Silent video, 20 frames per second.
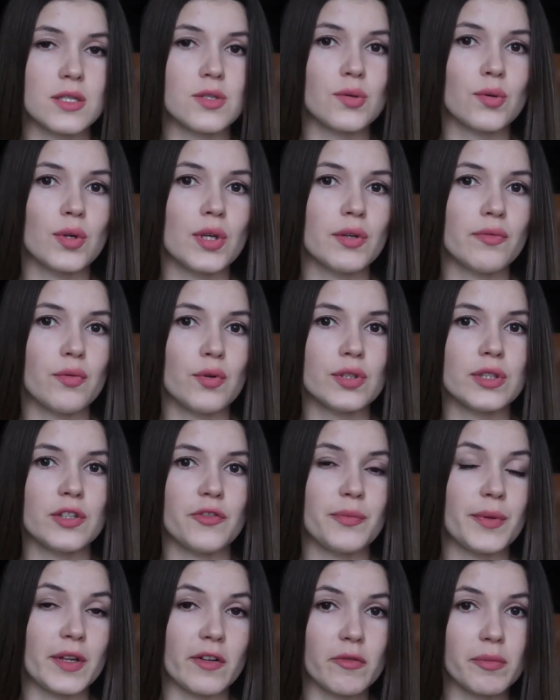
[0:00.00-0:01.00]
есть
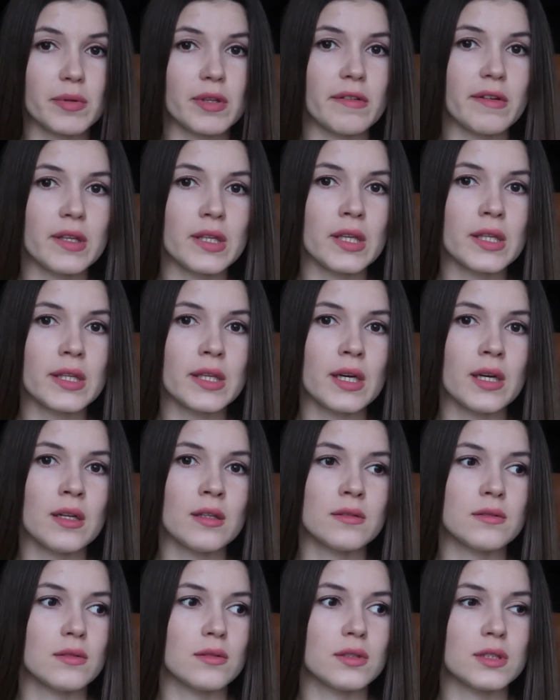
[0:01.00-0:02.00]
углеводы в первой половине дня,